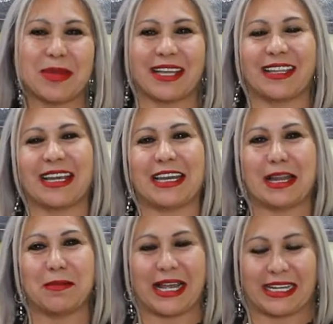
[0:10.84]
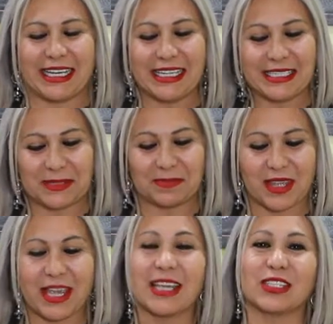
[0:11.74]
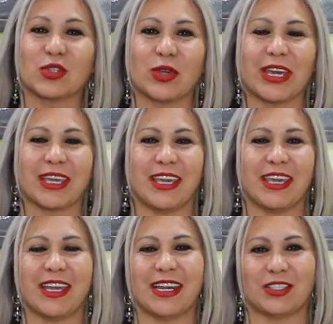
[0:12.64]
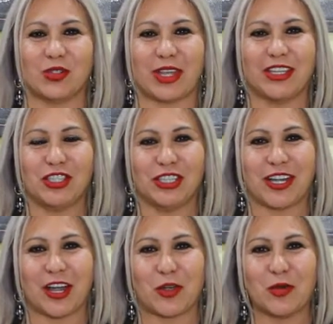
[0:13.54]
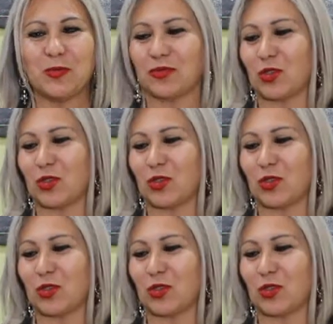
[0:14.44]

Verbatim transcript: Magdalena Márquez. Estoy aquí en la ciudad de Chicago.